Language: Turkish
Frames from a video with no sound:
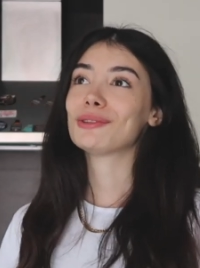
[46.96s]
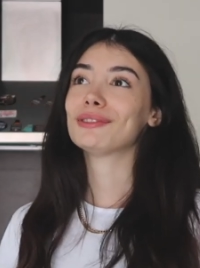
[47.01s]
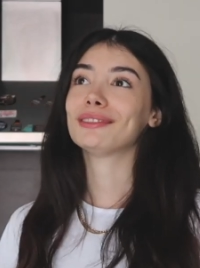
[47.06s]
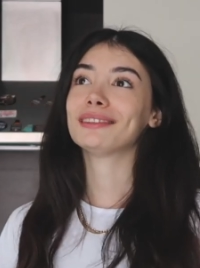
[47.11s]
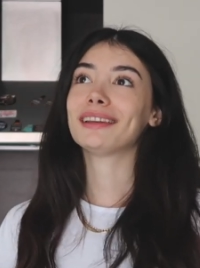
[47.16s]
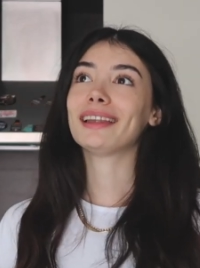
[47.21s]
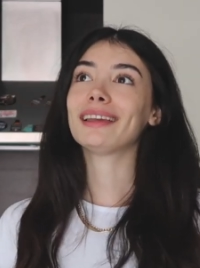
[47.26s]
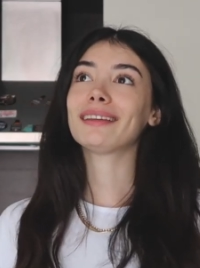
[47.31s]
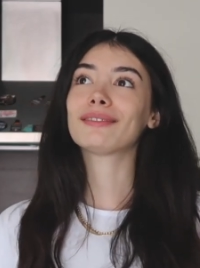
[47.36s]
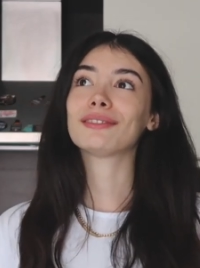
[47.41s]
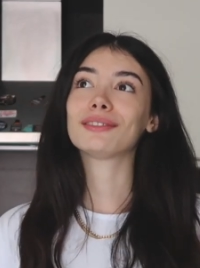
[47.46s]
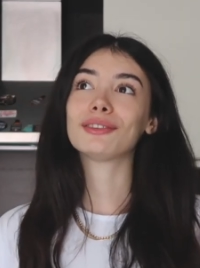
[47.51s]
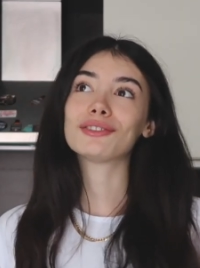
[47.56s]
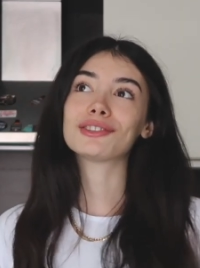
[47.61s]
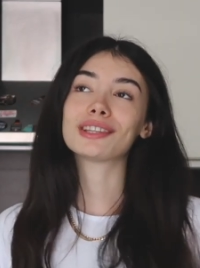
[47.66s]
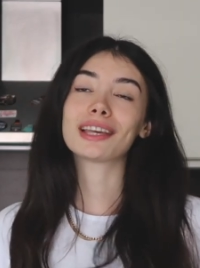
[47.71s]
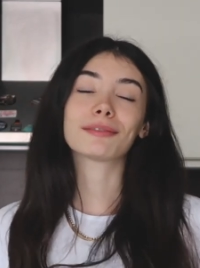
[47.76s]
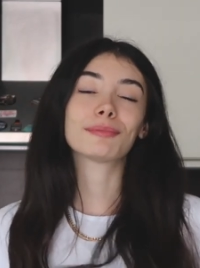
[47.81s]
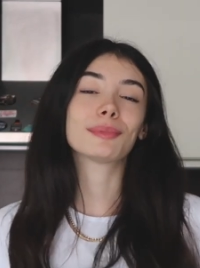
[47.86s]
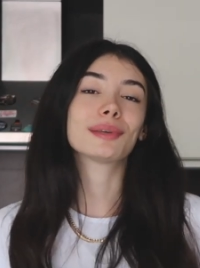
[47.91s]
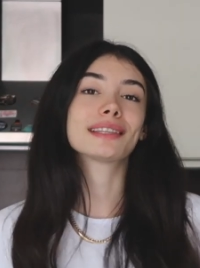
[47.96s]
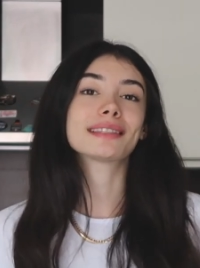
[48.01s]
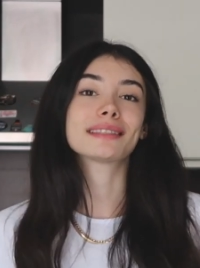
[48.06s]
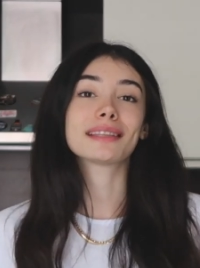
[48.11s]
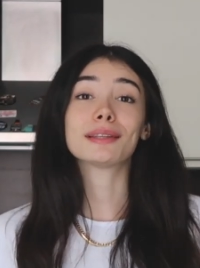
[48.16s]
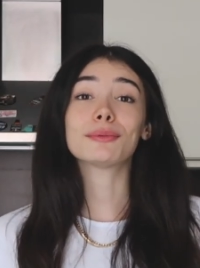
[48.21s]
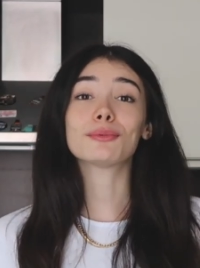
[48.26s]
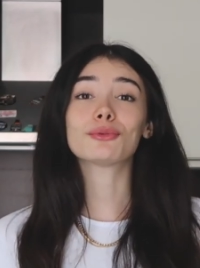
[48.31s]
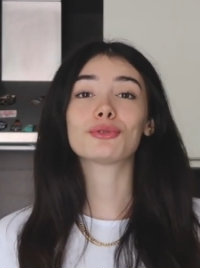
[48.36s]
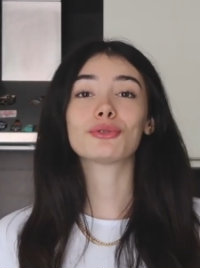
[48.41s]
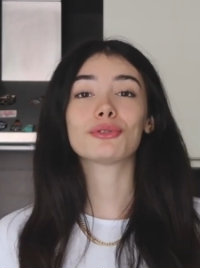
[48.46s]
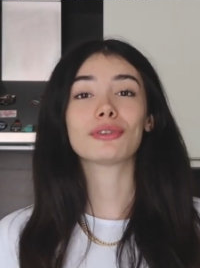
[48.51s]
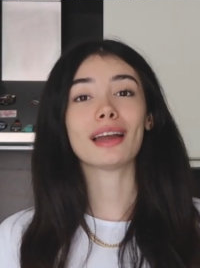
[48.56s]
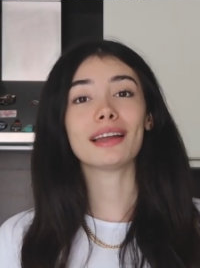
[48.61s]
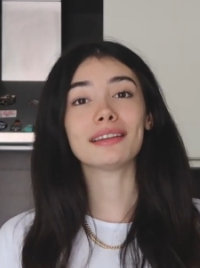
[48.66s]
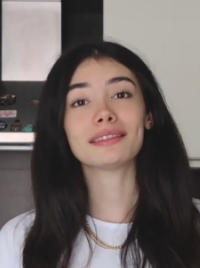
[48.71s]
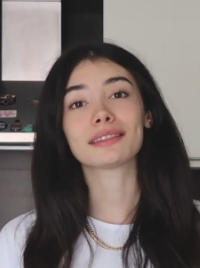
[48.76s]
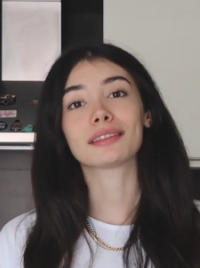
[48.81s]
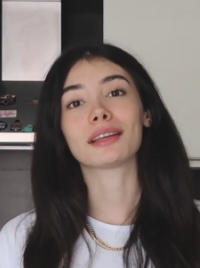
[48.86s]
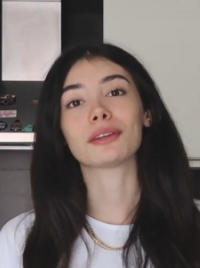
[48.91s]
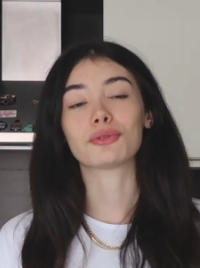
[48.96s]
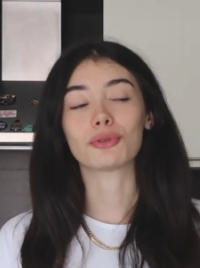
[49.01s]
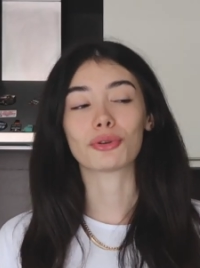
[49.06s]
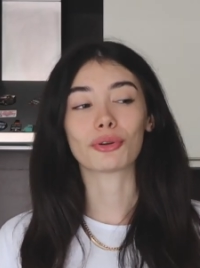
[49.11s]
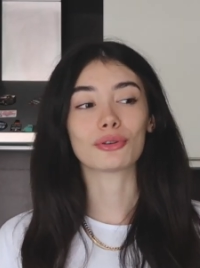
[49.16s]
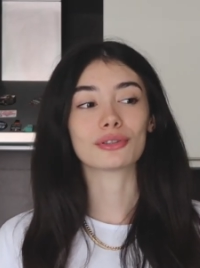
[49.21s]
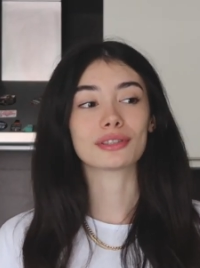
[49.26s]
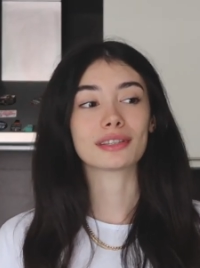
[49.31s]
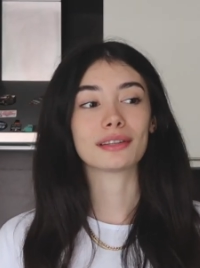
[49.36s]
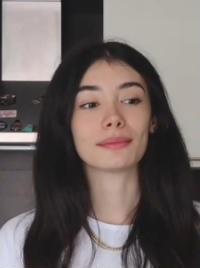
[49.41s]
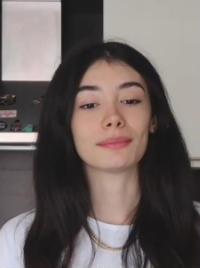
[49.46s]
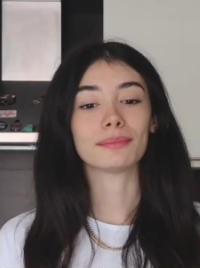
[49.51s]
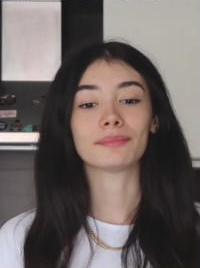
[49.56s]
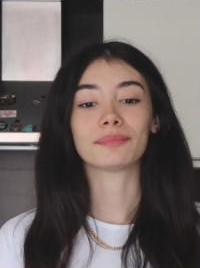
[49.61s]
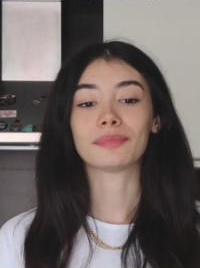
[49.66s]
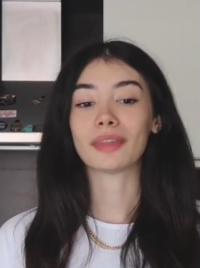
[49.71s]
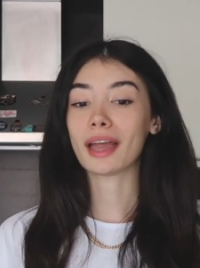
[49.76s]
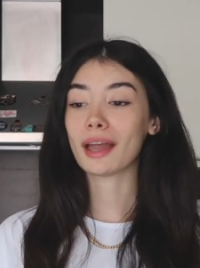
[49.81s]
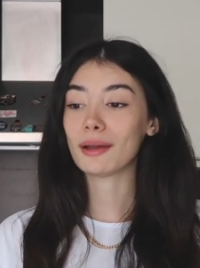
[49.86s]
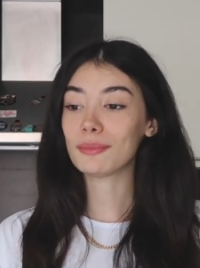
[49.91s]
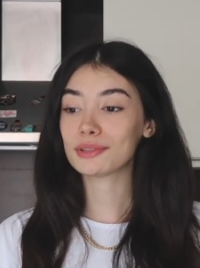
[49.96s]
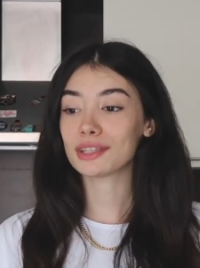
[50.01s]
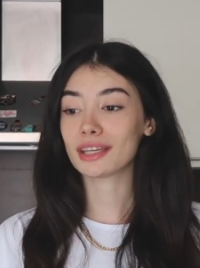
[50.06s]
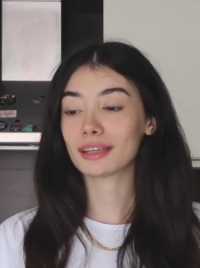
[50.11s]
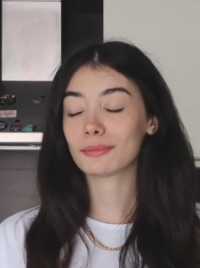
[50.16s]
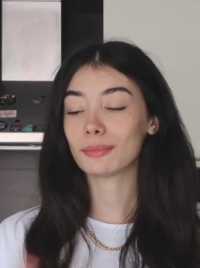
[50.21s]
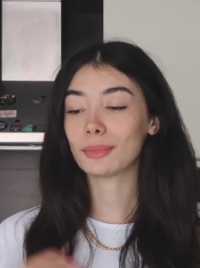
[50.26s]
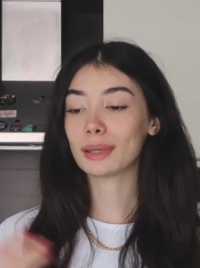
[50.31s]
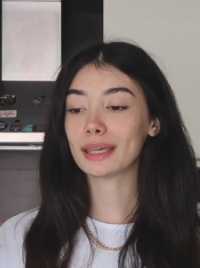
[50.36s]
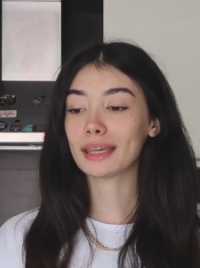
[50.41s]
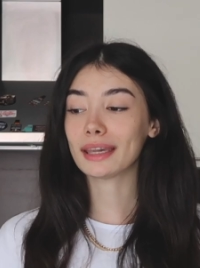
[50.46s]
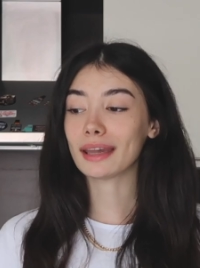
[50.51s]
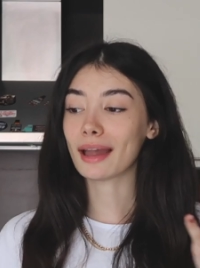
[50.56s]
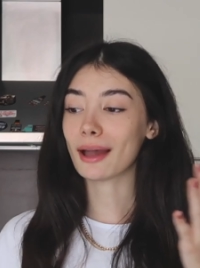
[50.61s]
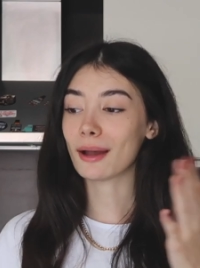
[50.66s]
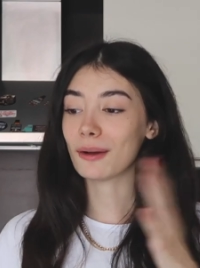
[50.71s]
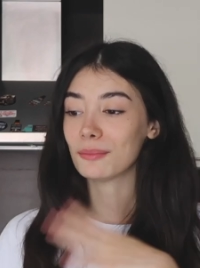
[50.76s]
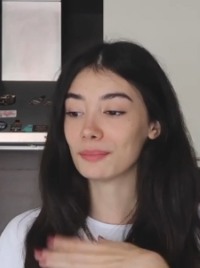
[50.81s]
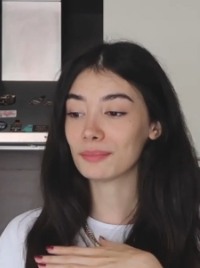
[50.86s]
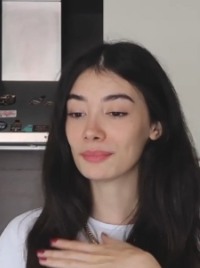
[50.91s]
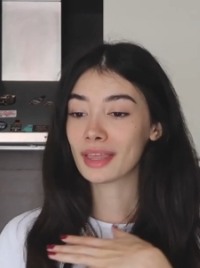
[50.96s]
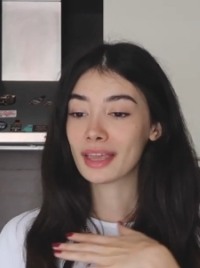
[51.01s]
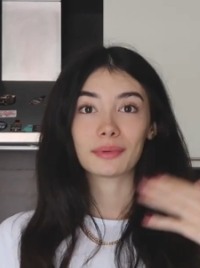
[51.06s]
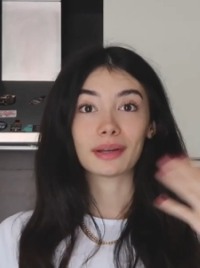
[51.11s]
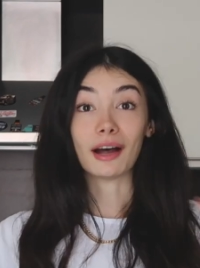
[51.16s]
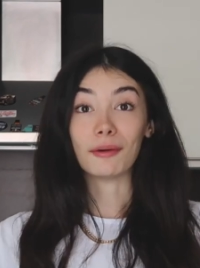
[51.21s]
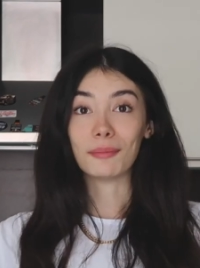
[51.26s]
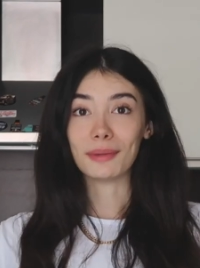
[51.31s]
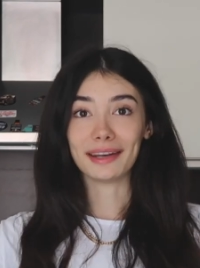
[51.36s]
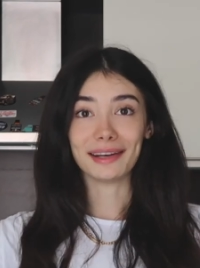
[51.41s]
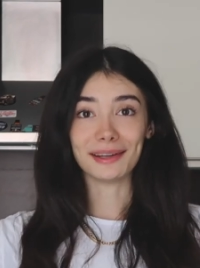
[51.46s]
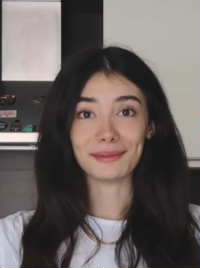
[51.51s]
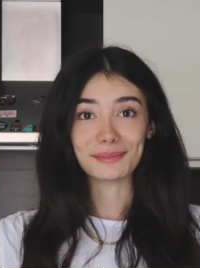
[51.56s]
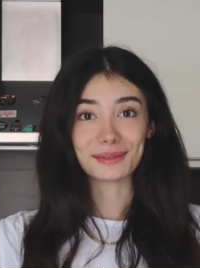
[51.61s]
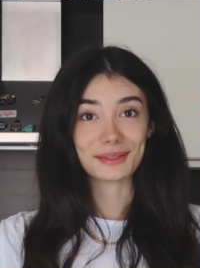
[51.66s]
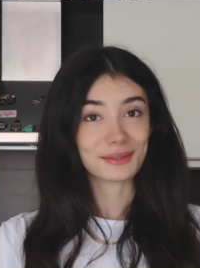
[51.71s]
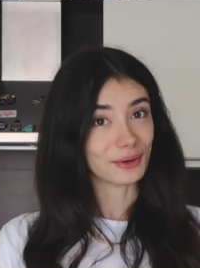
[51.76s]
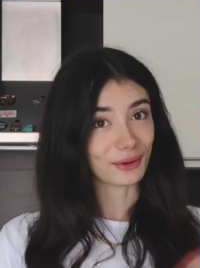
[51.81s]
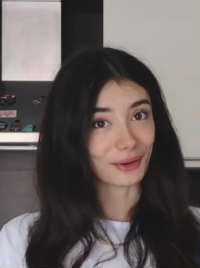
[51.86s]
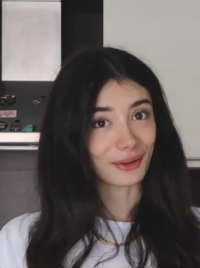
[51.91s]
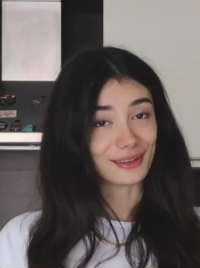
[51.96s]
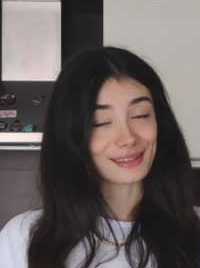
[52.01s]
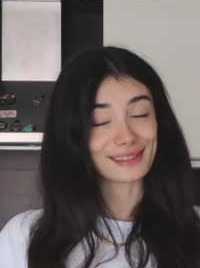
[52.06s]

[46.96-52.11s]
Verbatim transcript: bugün direkt video çekmek istedim çünkü gerçekten çok özledim. Hem çekmeyi hem kameramı çok